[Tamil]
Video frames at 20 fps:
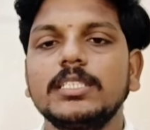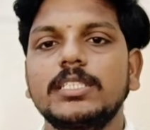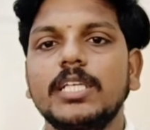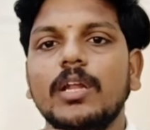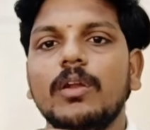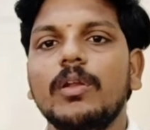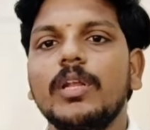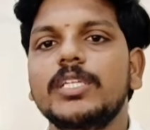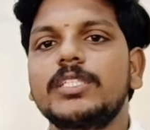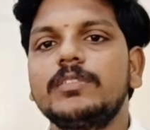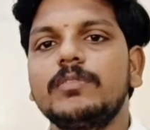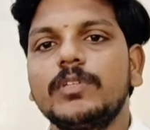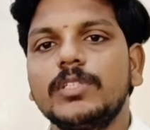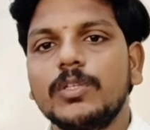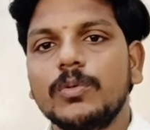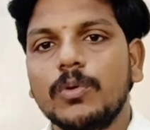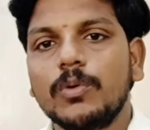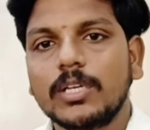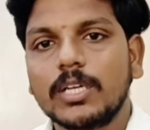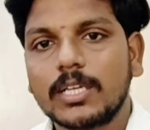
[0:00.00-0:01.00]
சர்க்குலேஷன்
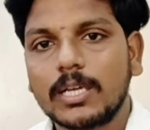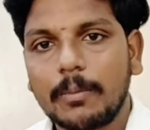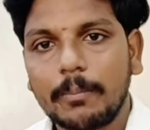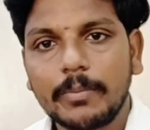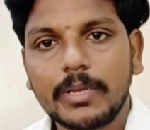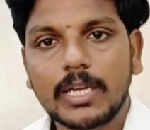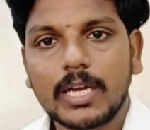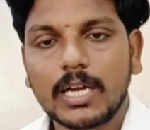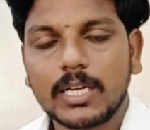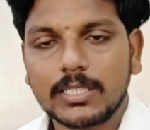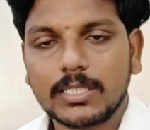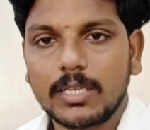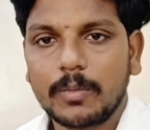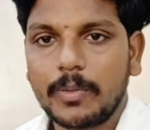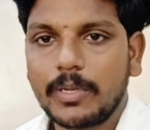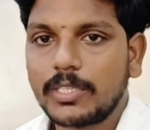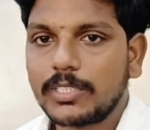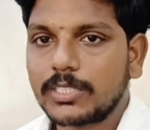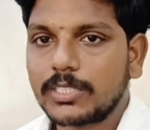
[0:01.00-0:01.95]
வந்து உங்களுக்கு கம்மியாகுது அப்படின்னு